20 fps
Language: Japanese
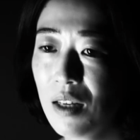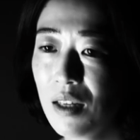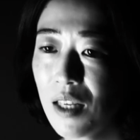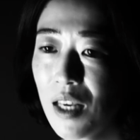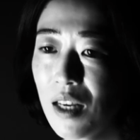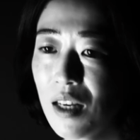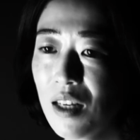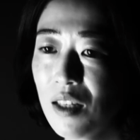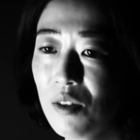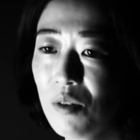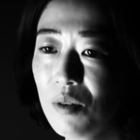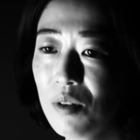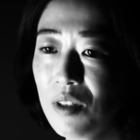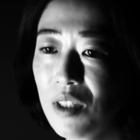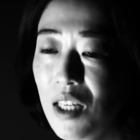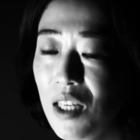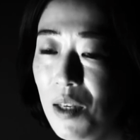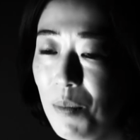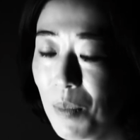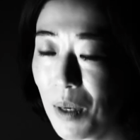結果とし
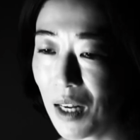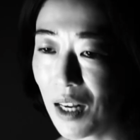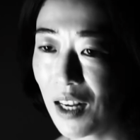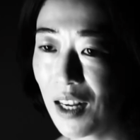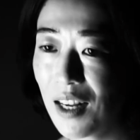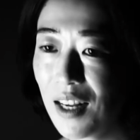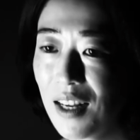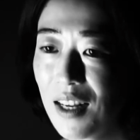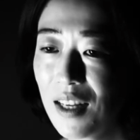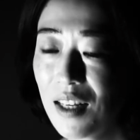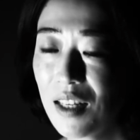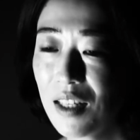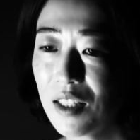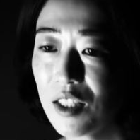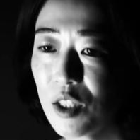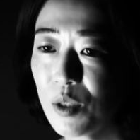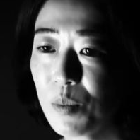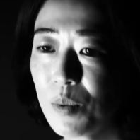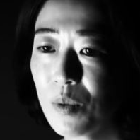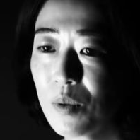て今
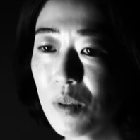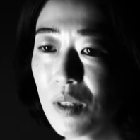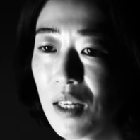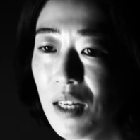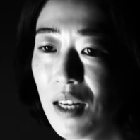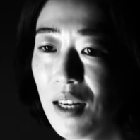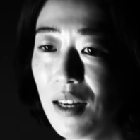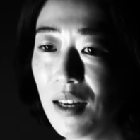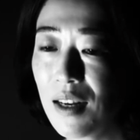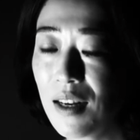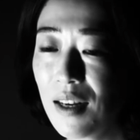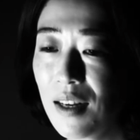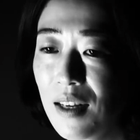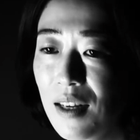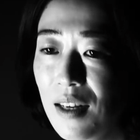自分が